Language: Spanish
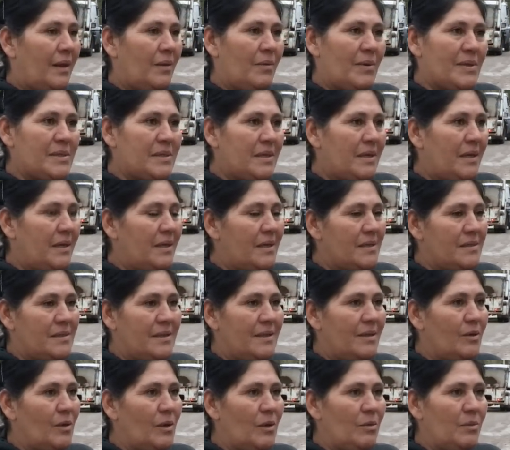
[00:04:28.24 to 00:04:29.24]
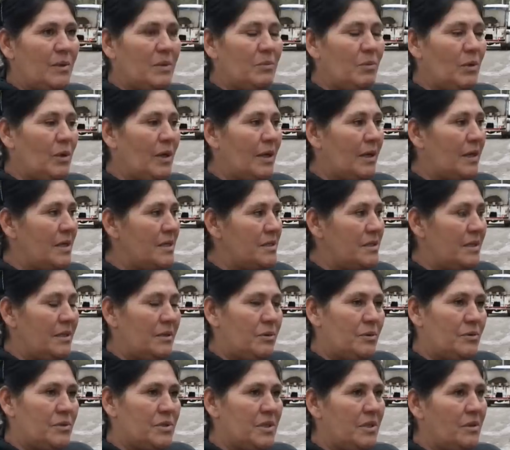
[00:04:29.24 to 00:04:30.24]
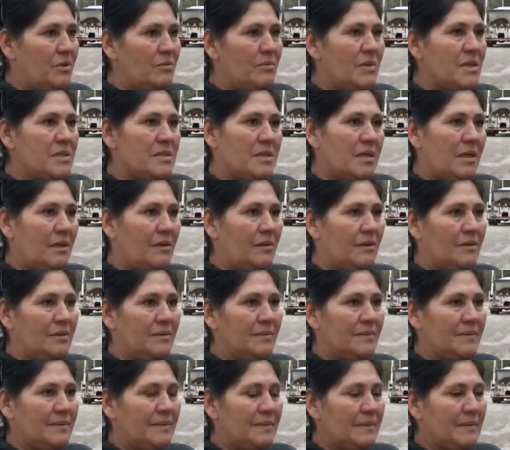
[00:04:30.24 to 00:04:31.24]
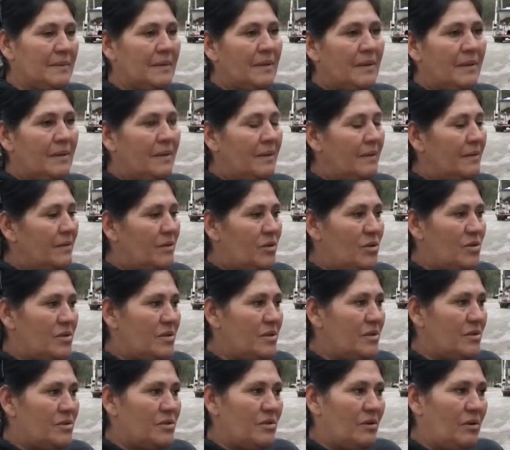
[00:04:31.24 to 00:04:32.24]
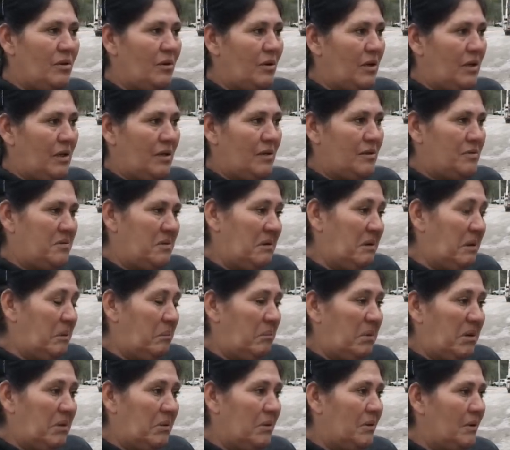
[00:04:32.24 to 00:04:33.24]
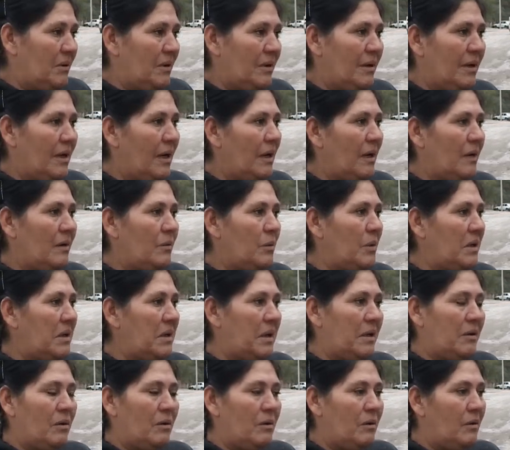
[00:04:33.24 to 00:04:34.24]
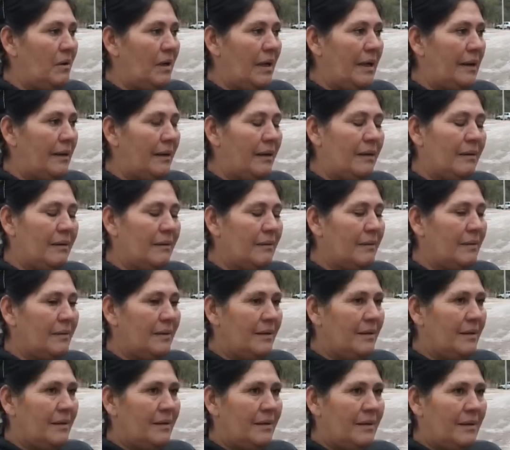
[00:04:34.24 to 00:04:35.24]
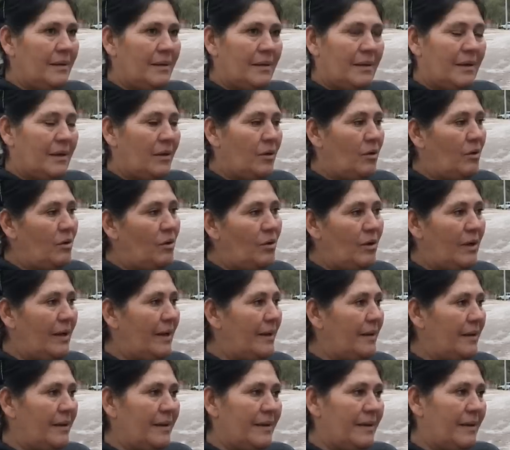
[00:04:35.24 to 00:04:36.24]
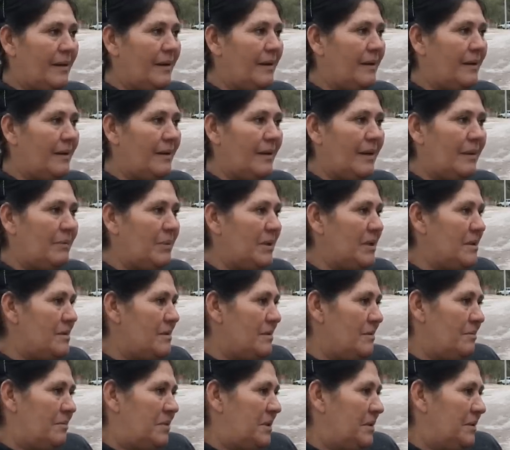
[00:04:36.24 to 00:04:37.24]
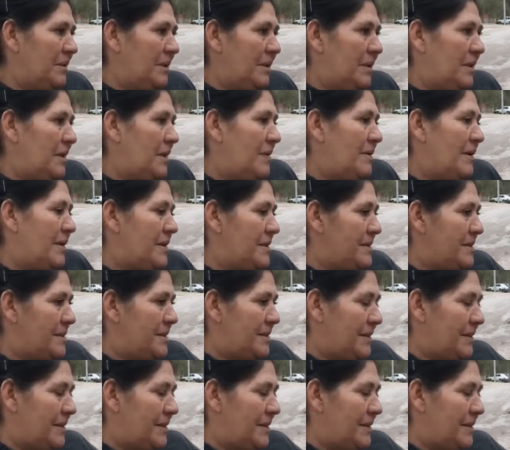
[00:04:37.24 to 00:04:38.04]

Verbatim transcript: Y va a seguir haciendo lo mismo en la calle, destruyendo más chicos. Entonces yo lo que yo le pido al juez que no lo largue, que no lo largue, que le dé la presión preventiva,